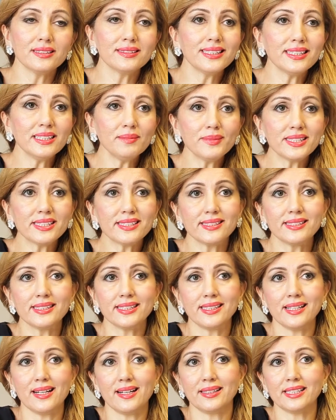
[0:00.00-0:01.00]
rahim dışında
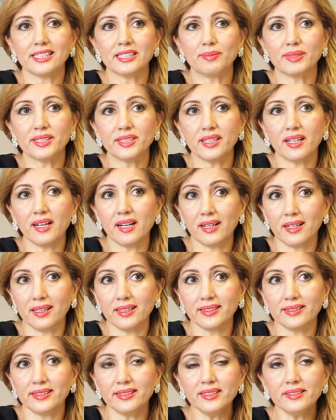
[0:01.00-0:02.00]
yerleşmesi
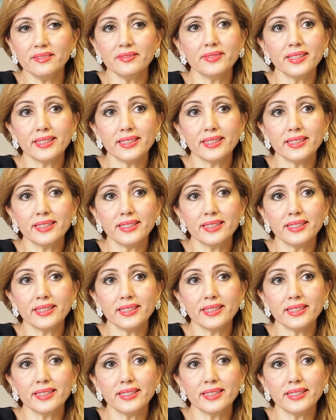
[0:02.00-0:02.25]
halidir